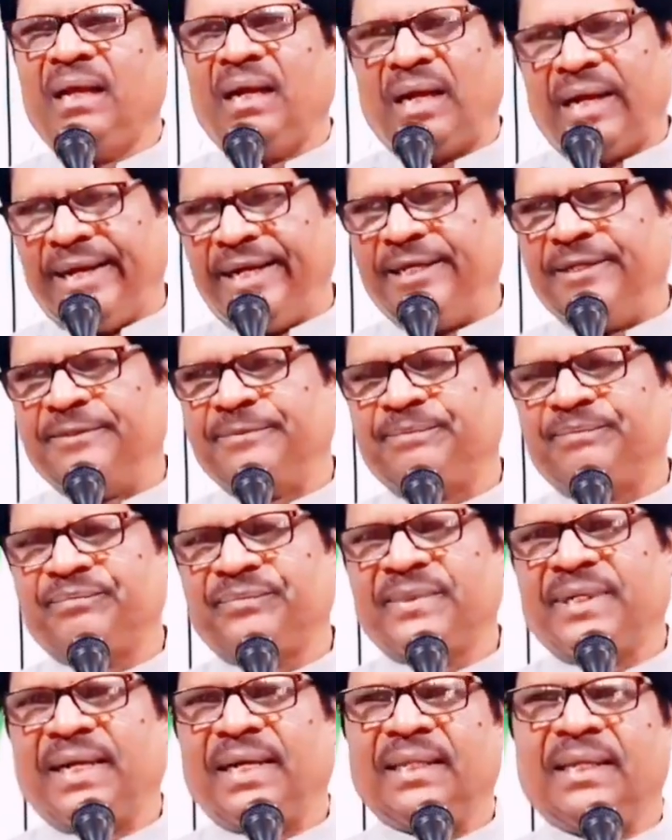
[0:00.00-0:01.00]
அழியும்
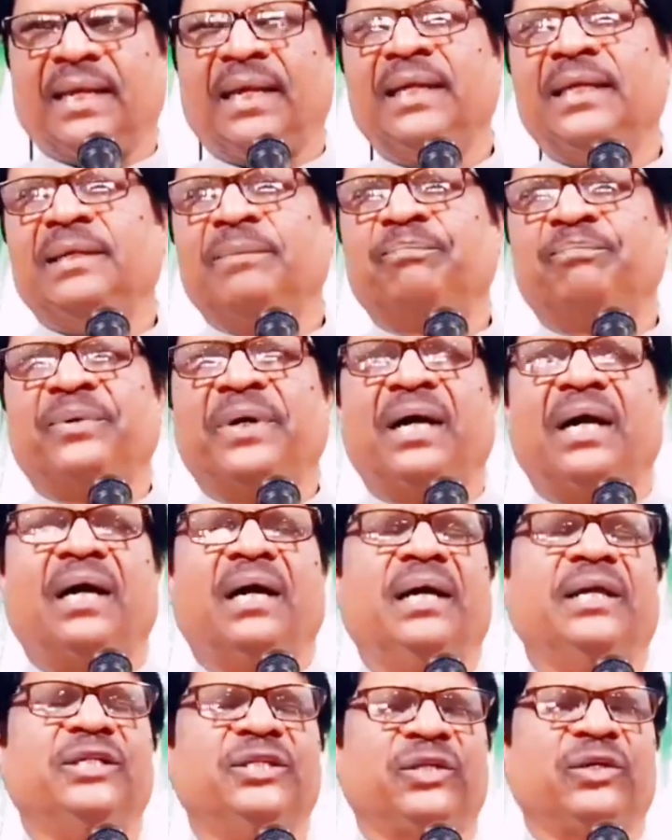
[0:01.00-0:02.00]
அதனால இப்போ
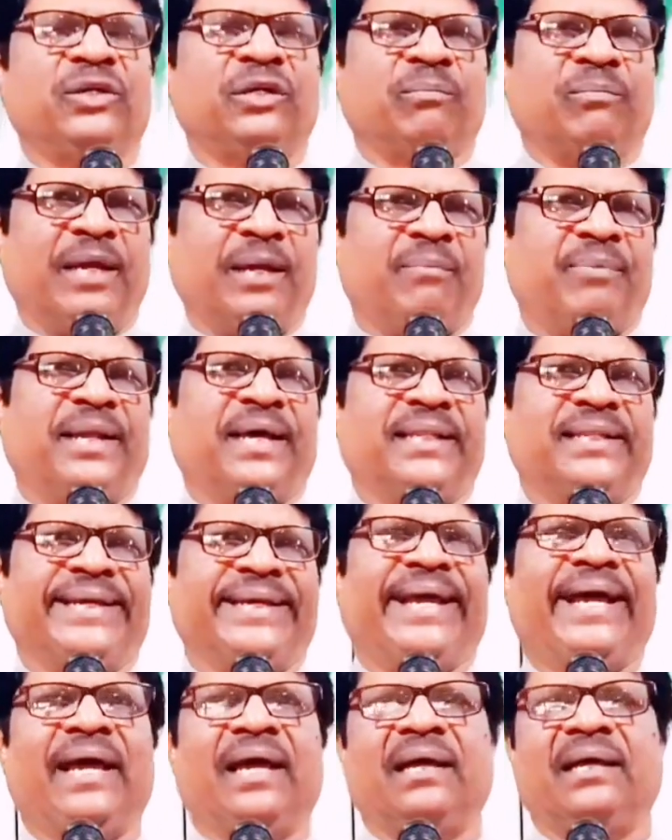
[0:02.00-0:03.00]
அழிஞ்சிரும்னு பயப்படாதீங்க